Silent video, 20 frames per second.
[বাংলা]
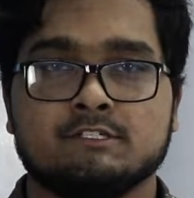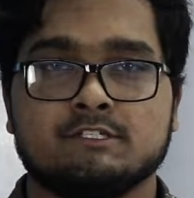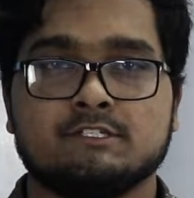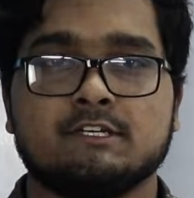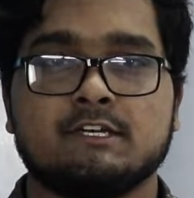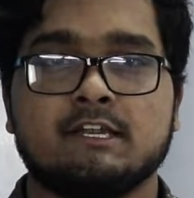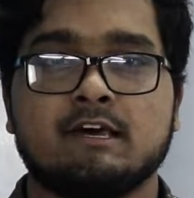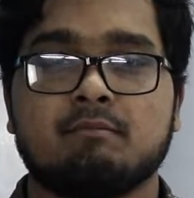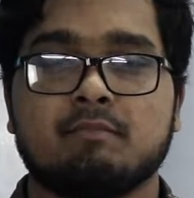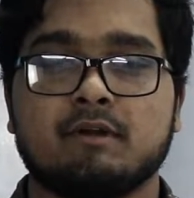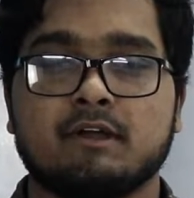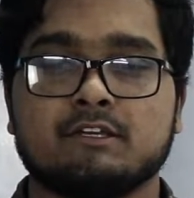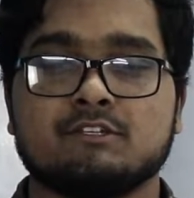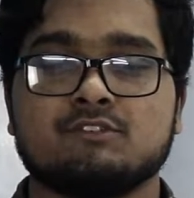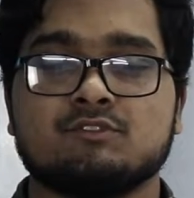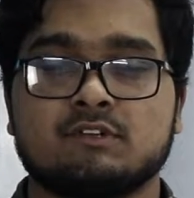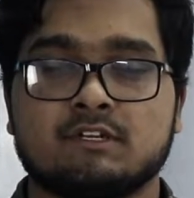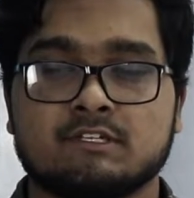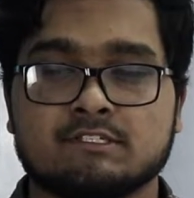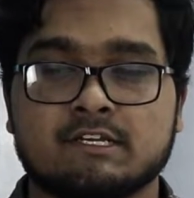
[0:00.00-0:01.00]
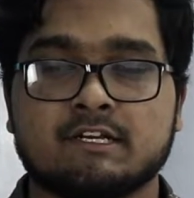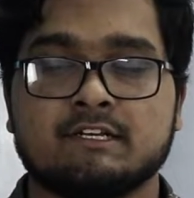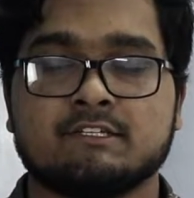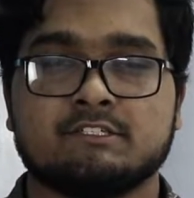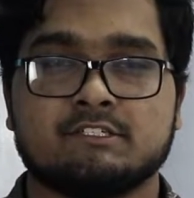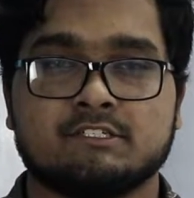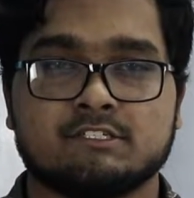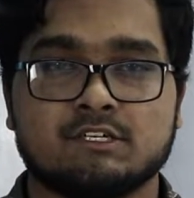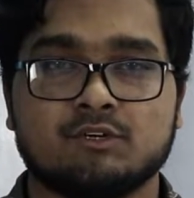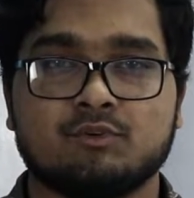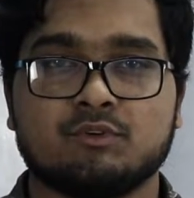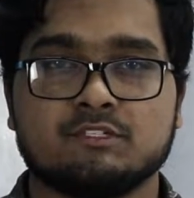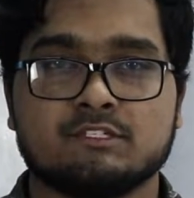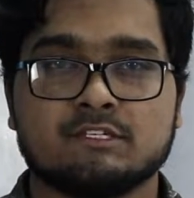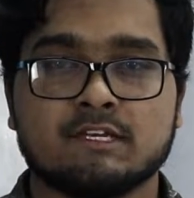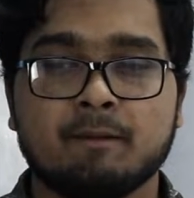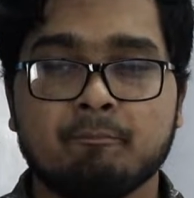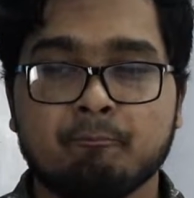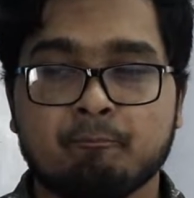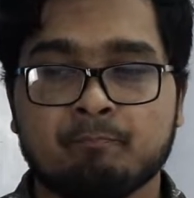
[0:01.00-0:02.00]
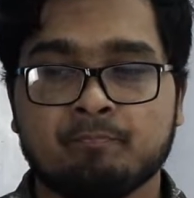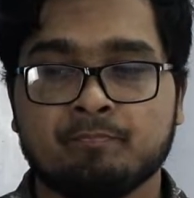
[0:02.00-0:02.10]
সেটা আমরা কিছুটা জানার চেষ্টা করেছিলাম